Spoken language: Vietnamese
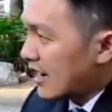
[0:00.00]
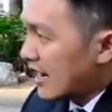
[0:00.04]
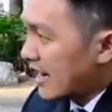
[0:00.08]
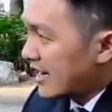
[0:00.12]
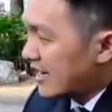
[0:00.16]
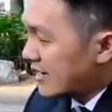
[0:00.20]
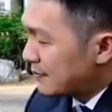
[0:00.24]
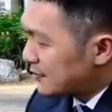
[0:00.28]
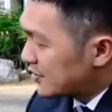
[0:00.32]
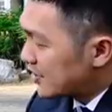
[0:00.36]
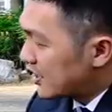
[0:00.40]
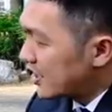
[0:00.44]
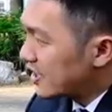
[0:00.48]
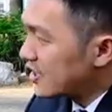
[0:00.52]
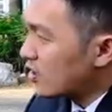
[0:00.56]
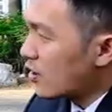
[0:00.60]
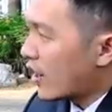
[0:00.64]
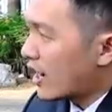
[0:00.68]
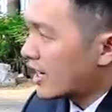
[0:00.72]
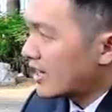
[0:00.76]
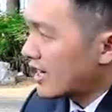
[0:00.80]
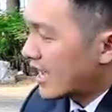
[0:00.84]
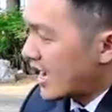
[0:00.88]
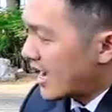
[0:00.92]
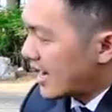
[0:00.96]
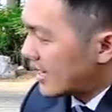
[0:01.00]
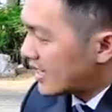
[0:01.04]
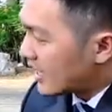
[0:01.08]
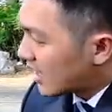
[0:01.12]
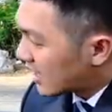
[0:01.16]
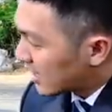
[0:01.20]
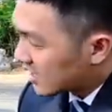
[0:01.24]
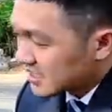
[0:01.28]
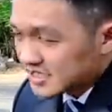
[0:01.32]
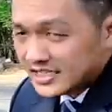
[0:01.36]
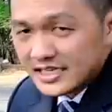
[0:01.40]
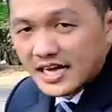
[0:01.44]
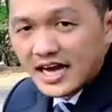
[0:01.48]
AMG hoặc là
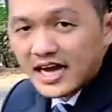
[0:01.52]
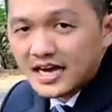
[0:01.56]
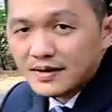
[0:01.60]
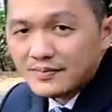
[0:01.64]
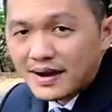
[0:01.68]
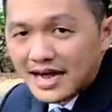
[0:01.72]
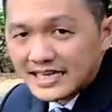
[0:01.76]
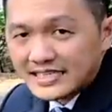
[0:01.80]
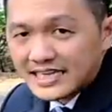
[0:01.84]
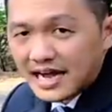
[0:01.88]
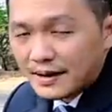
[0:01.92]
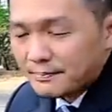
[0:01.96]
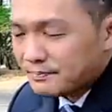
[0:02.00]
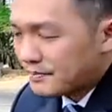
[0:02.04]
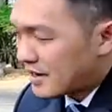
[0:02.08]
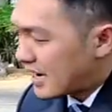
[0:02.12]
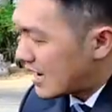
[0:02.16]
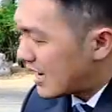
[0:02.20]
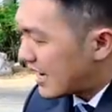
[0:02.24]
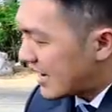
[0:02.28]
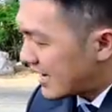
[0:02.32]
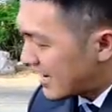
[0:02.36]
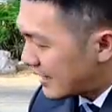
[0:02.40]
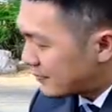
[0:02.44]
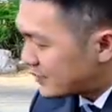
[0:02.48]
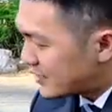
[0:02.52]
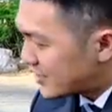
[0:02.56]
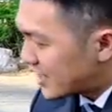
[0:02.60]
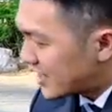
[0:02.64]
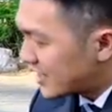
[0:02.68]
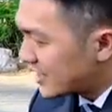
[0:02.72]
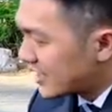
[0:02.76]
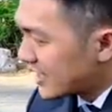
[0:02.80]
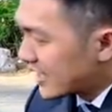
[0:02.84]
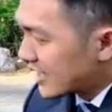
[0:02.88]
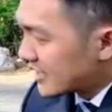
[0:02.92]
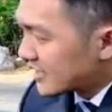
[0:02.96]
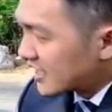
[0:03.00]
GLC 300 AMG
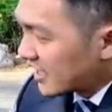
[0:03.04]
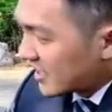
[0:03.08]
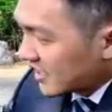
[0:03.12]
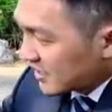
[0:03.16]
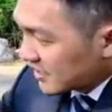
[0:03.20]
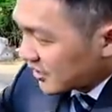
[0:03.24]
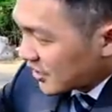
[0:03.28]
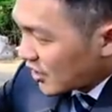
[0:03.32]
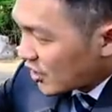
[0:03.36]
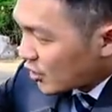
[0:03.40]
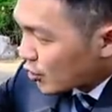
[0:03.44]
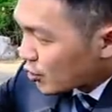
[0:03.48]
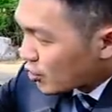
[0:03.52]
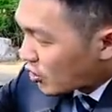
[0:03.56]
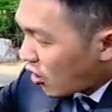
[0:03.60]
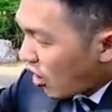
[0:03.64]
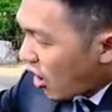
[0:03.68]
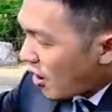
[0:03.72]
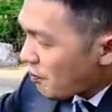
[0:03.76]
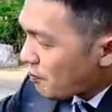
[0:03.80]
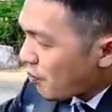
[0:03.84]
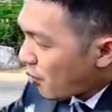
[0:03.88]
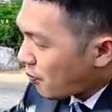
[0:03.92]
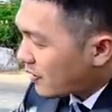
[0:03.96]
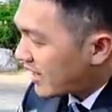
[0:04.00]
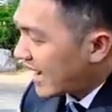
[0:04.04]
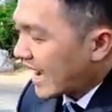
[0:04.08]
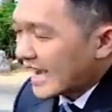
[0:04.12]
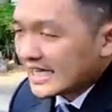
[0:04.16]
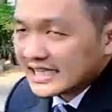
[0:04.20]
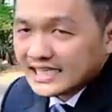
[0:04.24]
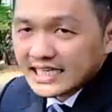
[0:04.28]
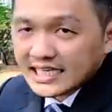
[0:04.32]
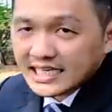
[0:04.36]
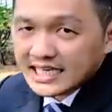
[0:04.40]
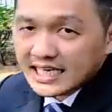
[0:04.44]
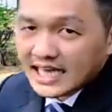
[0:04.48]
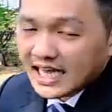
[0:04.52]
thì đều có một cái
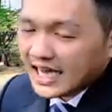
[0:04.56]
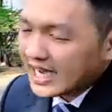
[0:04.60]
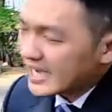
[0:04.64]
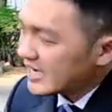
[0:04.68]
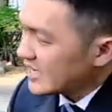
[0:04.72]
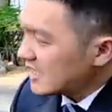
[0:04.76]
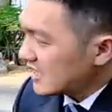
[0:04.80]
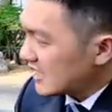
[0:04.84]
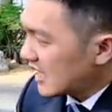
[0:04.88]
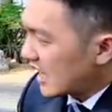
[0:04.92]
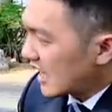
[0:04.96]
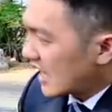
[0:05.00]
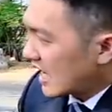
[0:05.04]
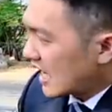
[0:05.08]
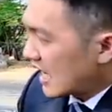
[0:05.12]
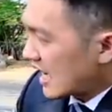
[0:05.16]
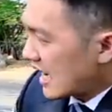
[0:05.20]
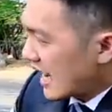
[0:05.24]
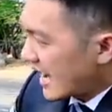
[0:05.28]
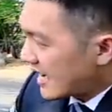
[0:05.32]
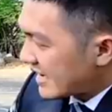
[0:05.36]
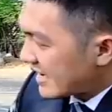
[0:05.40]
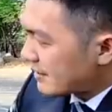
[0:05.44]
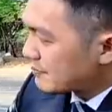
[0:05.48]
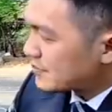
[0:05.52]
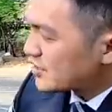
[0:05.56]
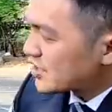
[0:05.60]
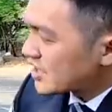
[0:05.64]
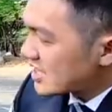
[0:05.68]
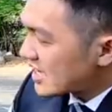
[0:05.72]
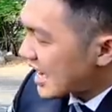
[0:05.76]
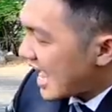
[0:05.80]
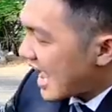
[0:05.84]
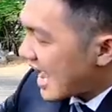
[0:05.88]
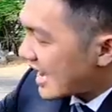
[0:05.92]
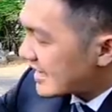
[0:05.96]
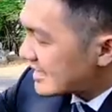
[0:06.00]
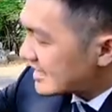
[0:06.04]
thiết kế uh, à, AMG
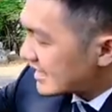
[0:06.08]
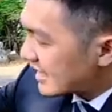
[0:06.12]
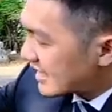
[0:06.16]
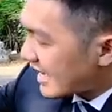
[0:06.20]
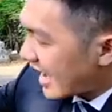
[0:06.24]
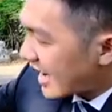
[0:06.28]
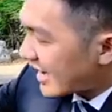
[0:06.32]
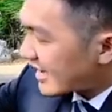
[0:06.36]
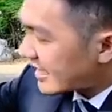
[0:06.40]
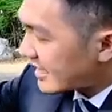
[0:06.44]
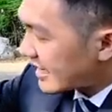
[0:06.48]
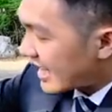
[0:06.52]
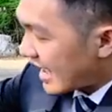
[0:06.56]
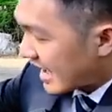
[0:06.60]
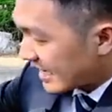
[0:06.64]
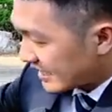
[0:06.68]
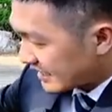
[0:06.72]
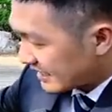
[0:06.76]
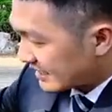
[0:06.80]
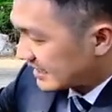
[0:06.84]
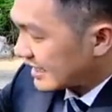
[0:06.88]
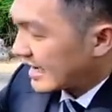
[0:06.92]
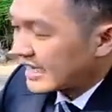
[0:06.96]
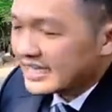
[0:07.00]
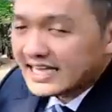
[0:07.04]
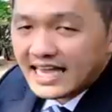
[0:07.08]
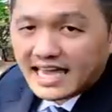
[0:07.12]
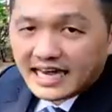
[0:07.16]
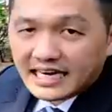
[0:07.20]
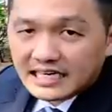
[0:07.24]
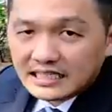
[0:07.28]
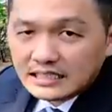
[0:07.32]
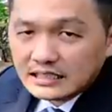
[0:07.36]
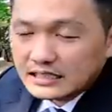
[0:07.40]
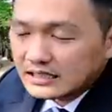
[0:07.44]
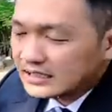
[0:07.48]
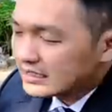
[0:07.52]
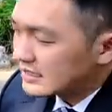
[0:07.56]
Line như thế này là cái
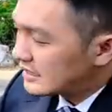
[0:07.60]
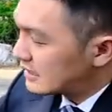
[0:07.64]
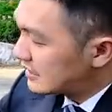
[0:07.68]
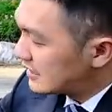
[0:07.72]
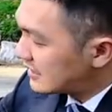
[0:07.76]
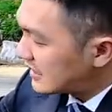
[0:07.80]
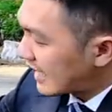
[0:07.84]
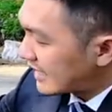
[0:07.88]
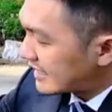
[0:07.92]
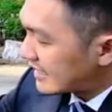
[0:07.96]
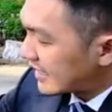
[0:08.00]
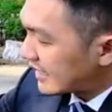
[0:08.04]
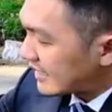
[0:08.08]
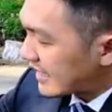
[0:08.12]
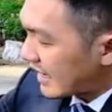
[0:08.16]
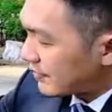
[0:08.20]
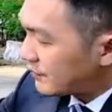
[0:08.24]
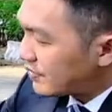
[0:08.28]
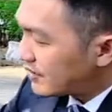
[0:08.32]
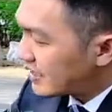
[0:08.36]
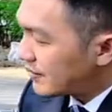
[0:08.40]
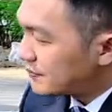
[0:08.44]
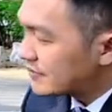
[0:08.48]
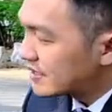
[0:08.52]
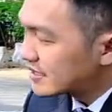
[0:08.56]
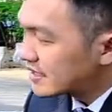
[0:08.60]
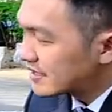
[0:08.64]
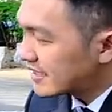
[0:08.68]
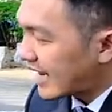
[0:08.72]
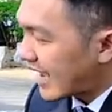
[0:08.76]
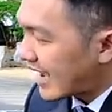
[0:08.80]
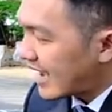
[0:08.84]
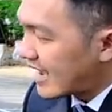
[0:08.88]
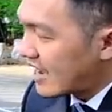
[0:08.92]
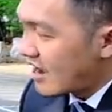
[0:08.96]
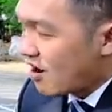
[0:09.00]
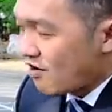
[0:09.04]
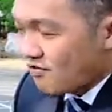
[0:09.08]
dạng lưới lưới tản nhiệt dạng nguyên kim cương
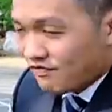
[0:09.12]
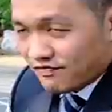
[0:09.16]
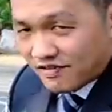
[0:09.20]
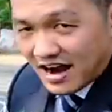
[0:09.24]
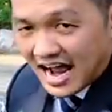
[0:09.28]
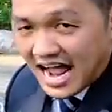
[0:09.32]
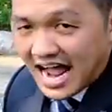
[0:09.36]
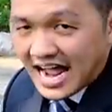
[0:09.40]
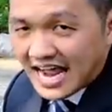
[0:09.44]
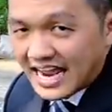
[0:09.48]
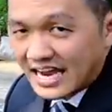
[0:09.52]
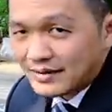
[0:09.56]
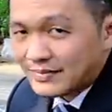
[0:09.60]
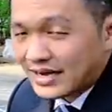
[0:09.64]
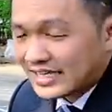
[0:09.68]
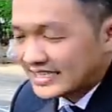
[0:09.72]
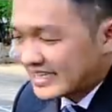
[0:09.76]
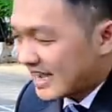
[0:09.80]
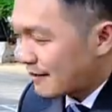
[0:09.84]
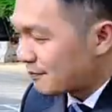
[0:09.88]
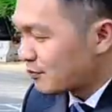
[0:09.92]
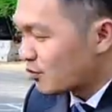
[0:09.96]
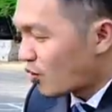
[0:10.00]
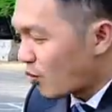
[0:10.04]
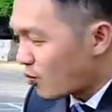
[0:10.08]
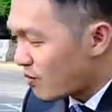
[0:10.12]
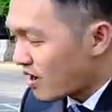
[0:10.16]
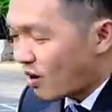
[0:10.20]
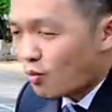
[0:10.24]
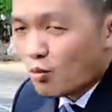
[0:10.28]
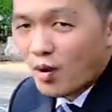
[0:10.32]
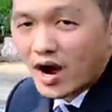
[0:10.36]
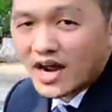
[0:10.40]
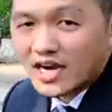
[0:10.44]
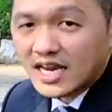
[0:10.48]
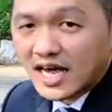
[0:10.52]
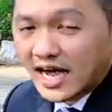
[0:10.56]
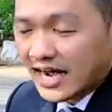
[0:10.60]
nè và E300 cũng
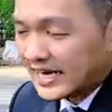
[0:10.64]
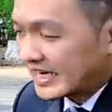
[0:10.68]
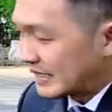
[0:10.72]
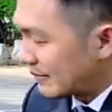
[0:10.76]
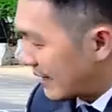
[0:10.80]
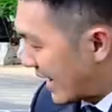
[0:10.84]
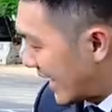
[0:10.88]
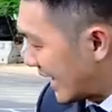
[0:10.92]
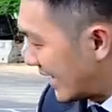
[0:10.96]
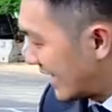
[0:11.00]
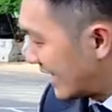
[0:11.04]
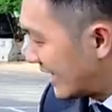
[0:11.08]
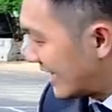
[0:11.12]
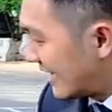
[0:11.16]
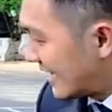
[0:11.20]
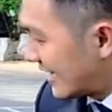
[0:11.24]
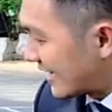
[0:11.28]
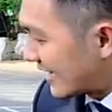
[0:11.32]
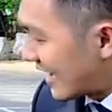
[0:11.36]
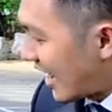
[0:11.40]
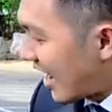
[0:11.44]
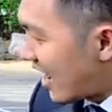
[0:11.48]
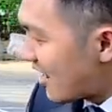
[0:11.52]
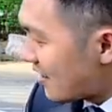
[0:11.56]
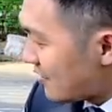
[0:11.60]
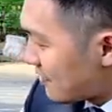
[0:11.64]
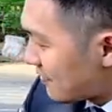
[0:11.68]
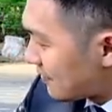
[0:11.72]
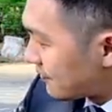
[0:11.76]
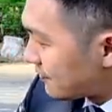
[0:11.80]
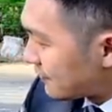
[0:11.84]
không ngoại lệ các bạn đó